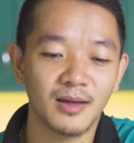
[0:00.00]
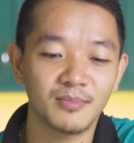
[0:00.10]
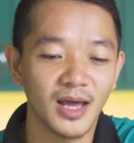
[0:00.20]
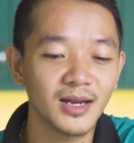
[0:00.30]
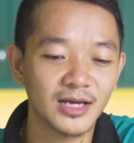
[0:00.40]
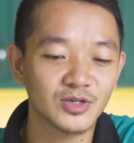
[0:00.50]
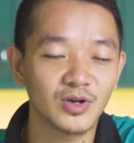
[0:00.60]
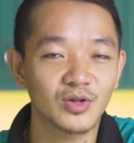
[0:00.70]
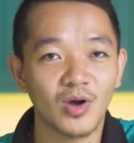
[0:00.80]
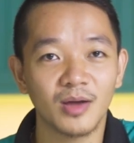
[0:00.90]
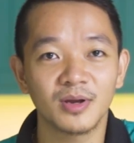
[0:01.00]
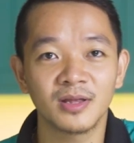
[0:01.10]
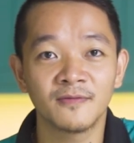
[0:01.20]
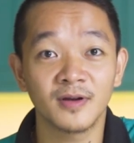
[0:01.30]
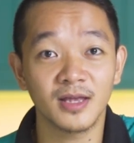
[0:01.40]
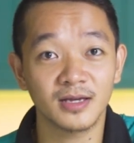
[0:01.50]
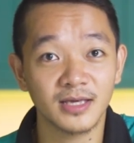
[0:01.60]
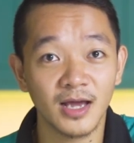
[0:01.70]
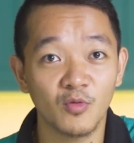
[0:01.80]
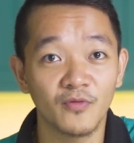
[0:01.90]
em để lại số điện thoại bên dưới phần nhận
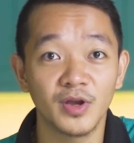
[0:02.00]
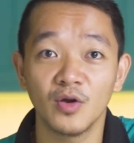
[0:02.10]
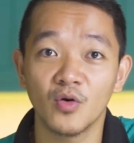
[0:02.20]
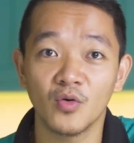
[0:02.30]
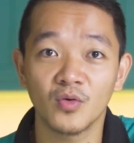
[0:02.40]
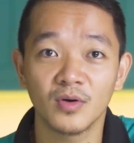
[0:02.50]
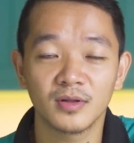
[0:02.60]
xét của video